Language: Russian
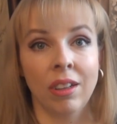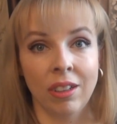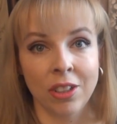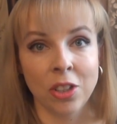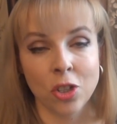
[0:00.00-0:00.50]

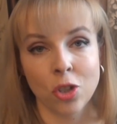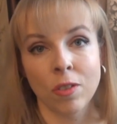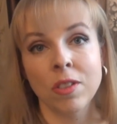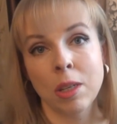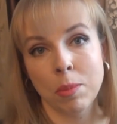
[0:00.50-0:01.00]
Конечно же,
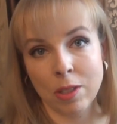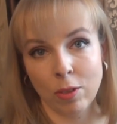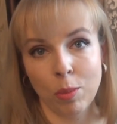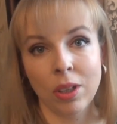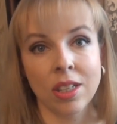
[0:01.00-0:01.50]
все мы с
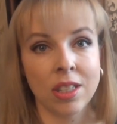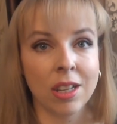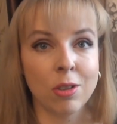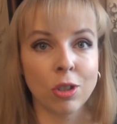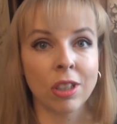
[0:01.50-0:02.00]
вами
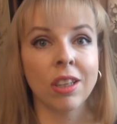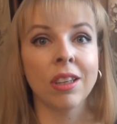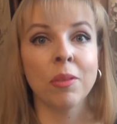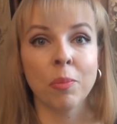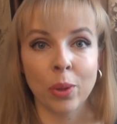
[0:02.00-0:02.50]

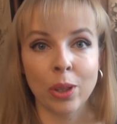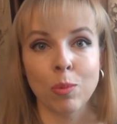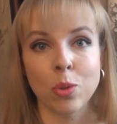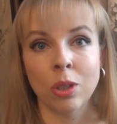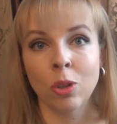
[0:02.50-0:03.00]
хозяюшки,
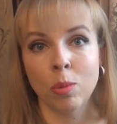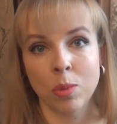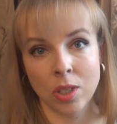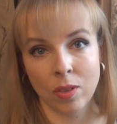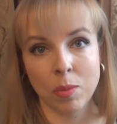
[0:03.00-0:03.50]
поэтому за домом,
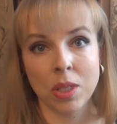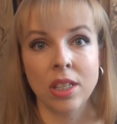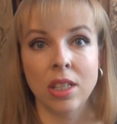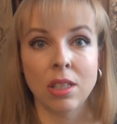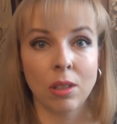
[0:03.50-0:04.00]
за своим
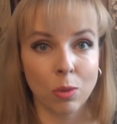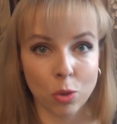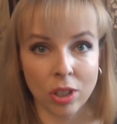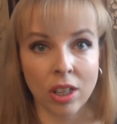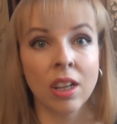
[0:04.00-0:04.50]
следить
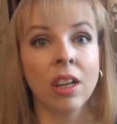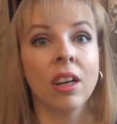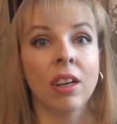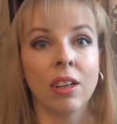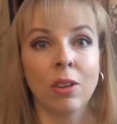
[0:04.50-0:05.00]
нужно.
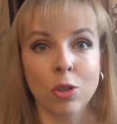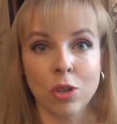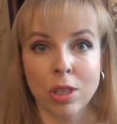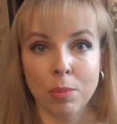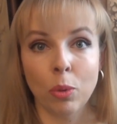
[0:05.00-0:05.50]

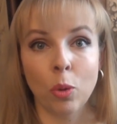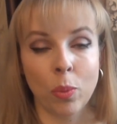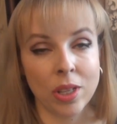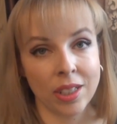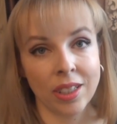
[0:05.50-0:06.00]
Хочется
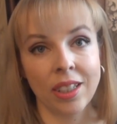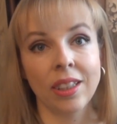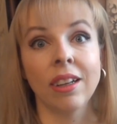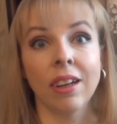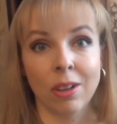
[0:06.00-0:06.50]
покупать
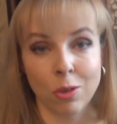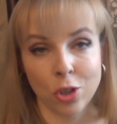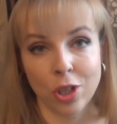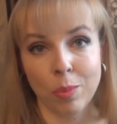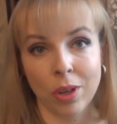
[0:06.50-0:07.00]
какие-то
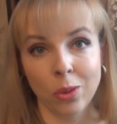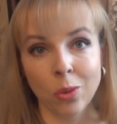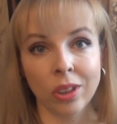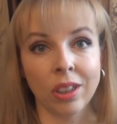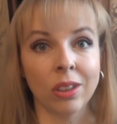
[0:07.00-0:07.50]
хорошие
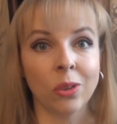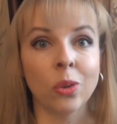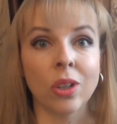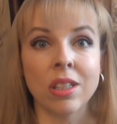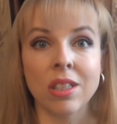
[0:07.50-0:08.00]
продукты,
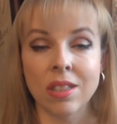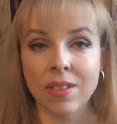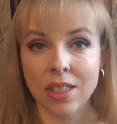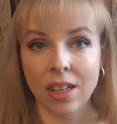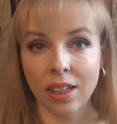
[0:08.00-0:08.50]
которые
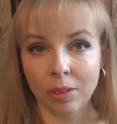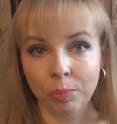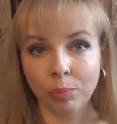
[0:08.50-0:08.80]
действительно